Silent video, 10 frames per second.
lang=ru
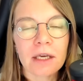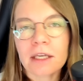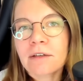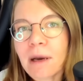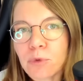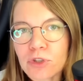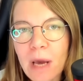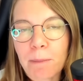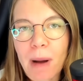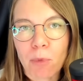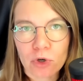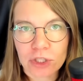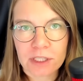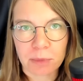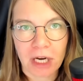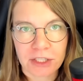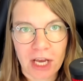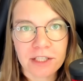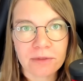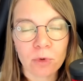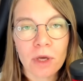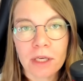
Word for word: или вам нужна помощница по хозяйству,